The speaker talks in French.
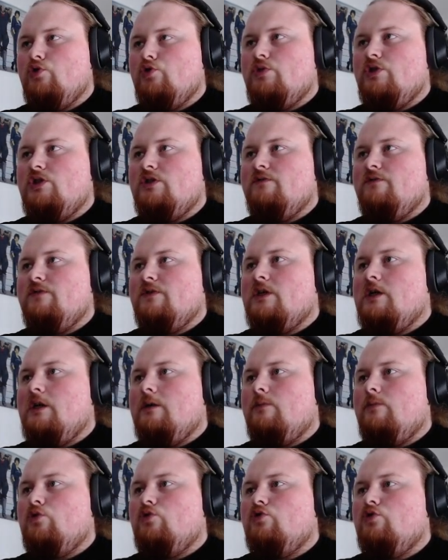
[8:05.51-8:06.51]
L'objectif c'est
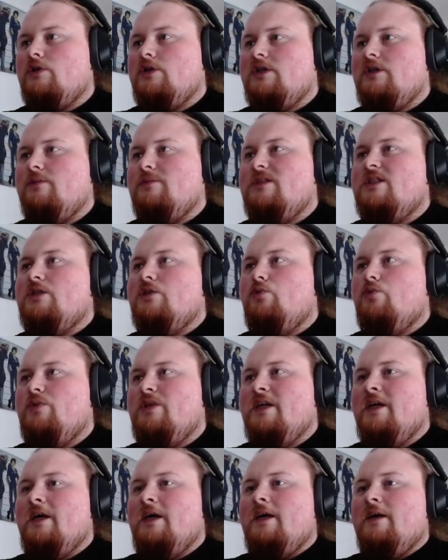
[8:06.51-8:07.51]
clairement le d'origami qui
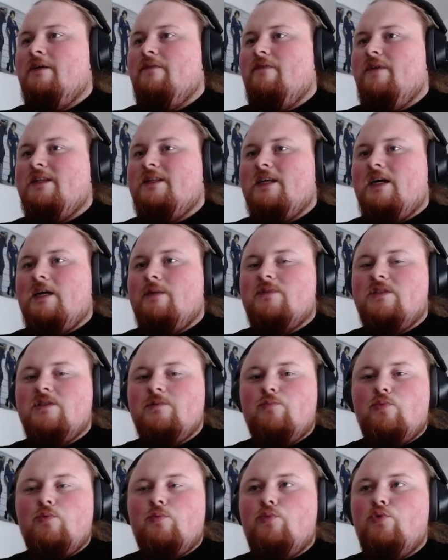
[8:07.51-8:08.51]
lui va être un
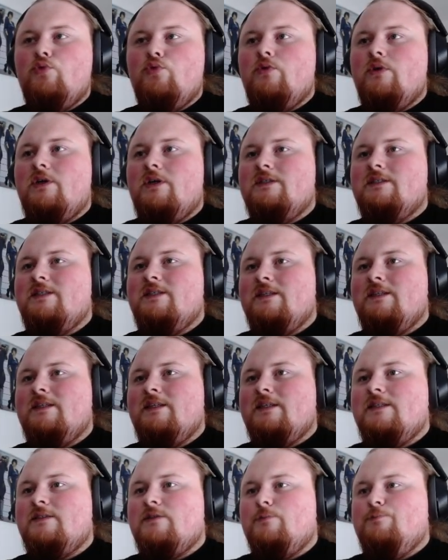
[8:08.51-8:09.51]
petit peu plus euh,
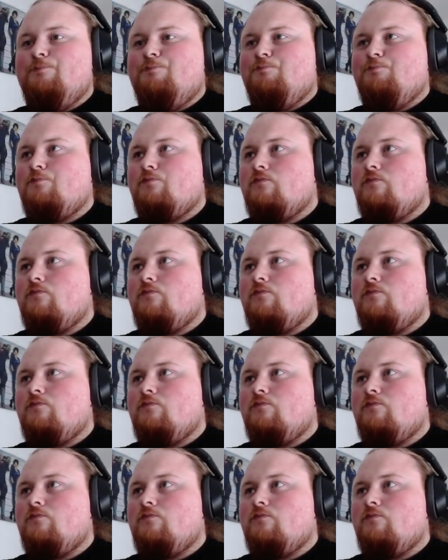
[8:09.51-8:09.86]
intéressant.